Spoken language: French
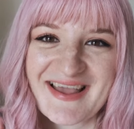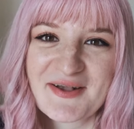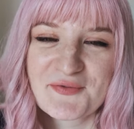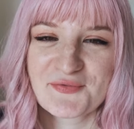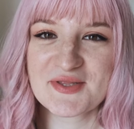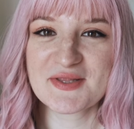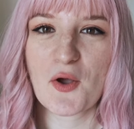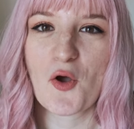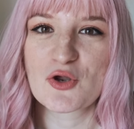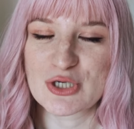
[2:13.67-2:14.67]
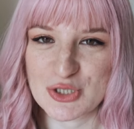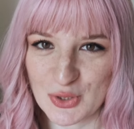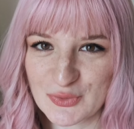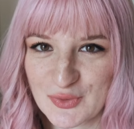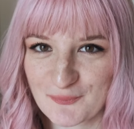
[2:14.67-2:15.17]
Et ensuite,
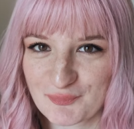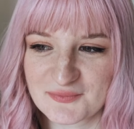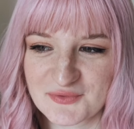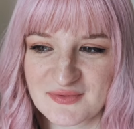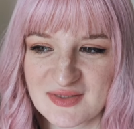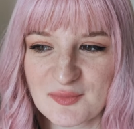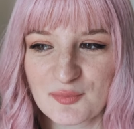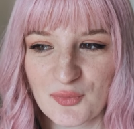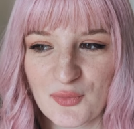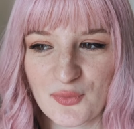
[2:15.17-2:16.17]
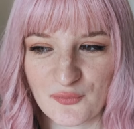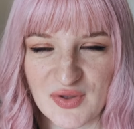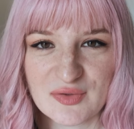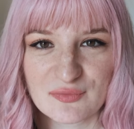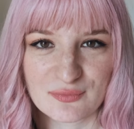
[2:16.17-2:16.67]
j'entre et je me suis dit, bon, en
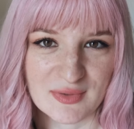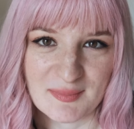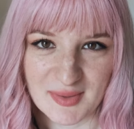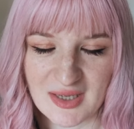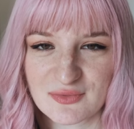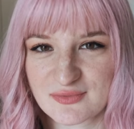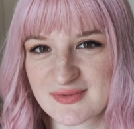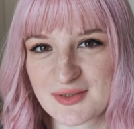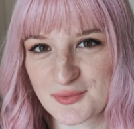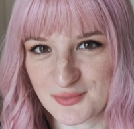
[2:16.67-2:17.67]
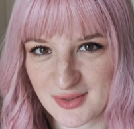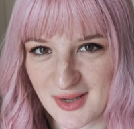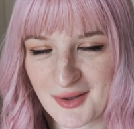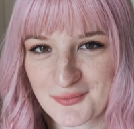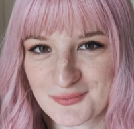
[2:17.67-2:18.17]
fait, on n'est pas dans un
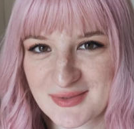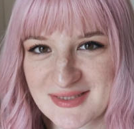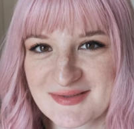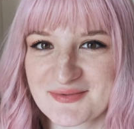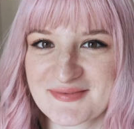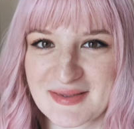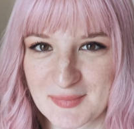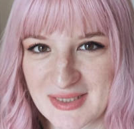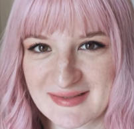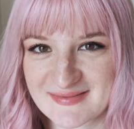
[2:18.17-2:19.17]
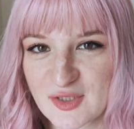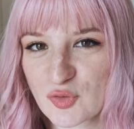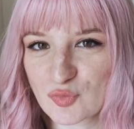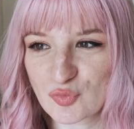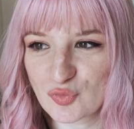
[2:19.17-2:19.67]
Leclerc, on est dans un
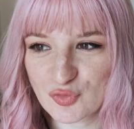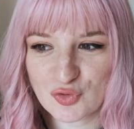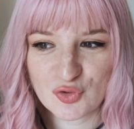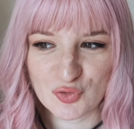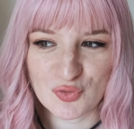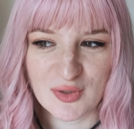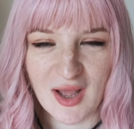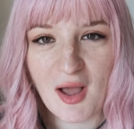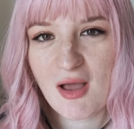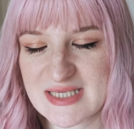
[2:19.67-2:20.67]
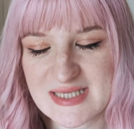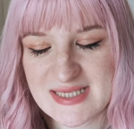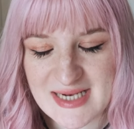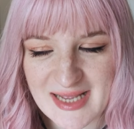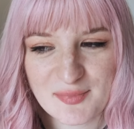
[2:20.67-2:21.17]
magasin de chocolat qui
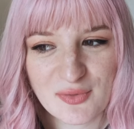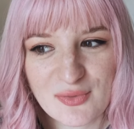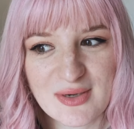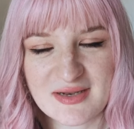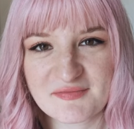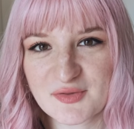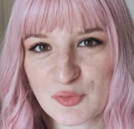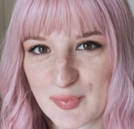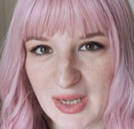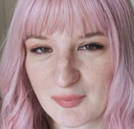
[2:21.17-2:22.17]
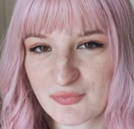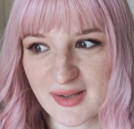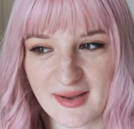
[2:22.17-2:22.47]
célèbre les fêtes de Pâques.